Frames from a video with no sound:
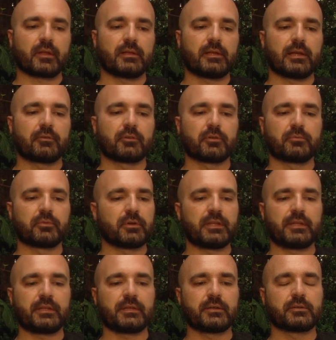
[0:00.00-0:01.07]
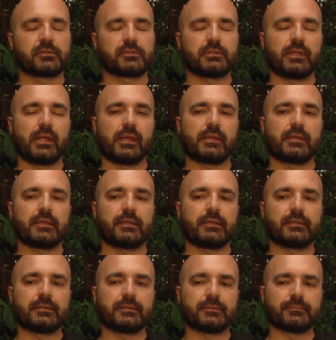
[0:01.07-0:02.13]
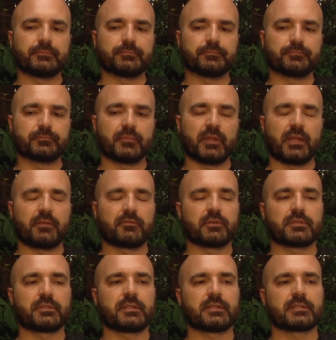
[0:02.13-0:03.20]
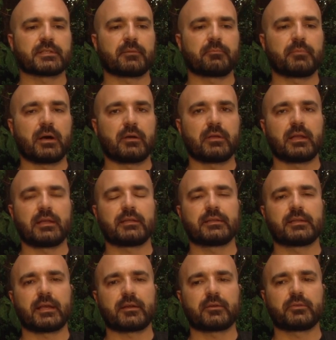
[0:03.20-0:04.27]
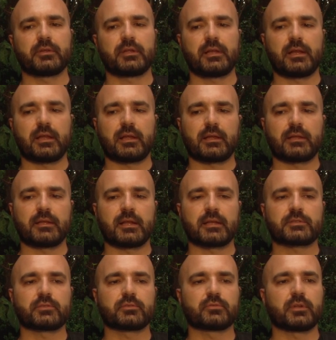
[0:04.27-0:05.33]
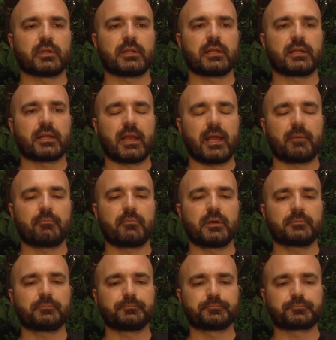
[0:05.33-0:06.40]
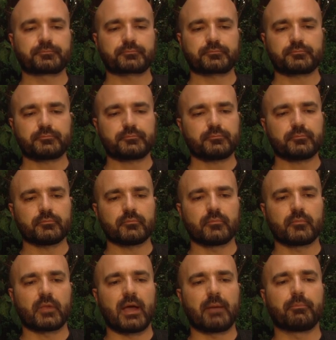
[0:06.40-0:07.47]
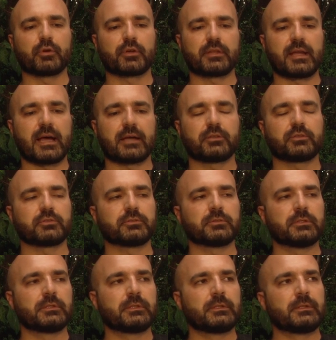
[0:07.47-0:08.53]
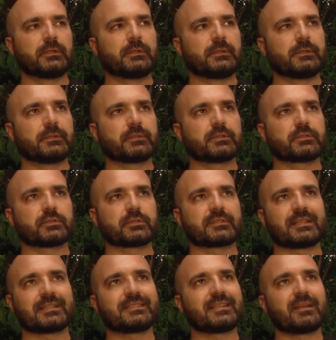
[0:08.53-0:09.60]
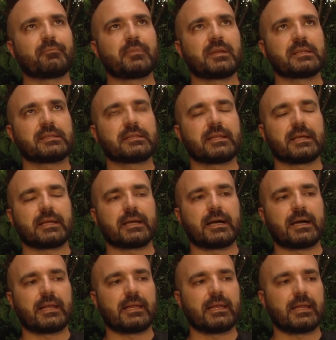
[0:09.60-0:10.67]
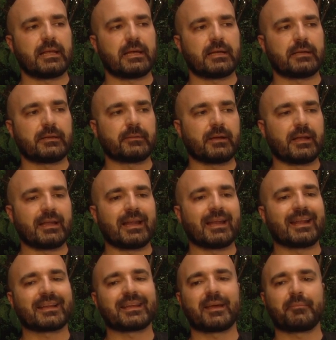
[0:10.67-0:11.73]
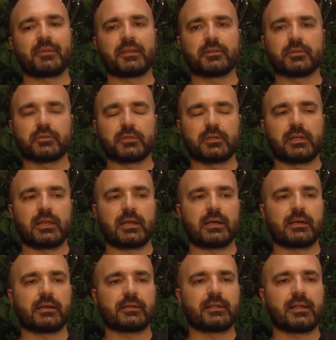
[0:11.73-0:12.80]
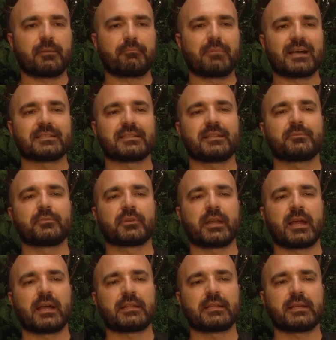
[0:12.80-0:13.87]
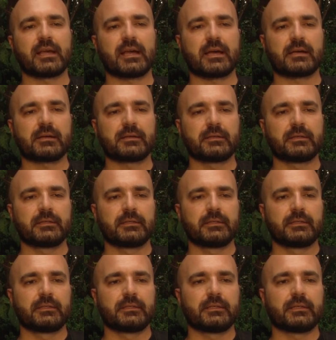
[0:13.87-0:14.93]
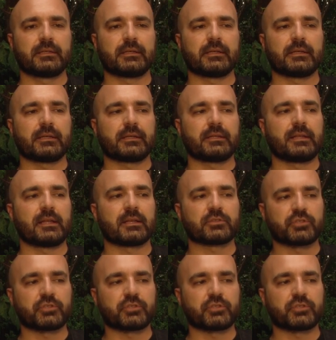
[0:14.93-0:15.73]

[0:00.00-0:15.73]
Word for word: Il lavoro politico dei, dei tifosi del San Paolo all'interno del, della struttura del club ha portato sostanzialmente all'allargamento della, della, base democratica eh, della